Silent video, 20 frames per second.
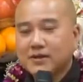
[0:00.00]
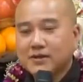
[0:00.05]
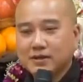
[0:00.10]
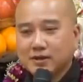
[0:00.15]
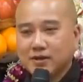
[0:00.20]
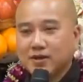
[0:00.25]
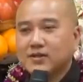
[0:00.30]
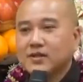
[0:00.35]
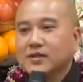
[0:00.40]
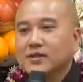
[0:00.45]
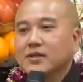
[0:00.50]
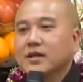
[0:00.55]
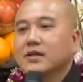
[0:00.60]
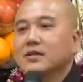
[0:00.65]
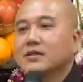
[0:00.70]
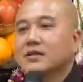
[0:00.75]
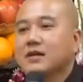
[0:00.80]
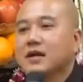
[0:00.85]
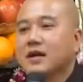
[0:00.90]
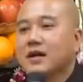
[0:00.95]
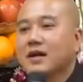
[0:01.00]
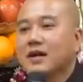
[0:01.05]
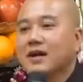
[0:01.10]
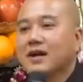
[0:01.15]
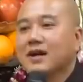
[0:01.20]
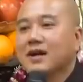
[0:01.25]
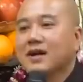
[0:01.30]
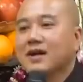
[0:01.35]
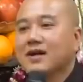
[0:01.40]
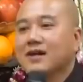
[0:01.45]
Người đó giữ giới chưa?
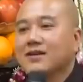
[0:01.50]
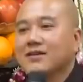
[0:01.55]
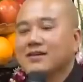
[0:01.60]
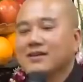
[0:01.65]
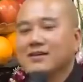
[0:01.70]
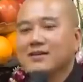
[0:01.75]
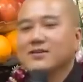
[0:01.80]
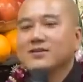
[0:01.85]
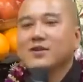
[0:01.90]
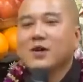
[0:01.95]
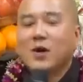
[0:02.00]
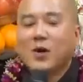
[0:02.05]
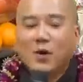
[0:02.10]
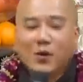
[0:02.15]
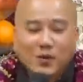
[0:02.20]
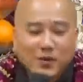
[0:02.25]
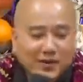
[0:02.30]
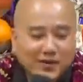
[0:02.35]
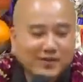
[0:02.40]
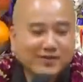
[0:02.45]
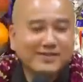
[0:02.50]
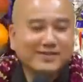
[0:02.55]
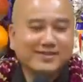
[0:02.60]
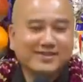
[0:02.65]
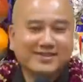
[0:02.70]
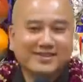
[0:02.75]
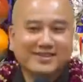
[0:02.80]
Giữ rồi.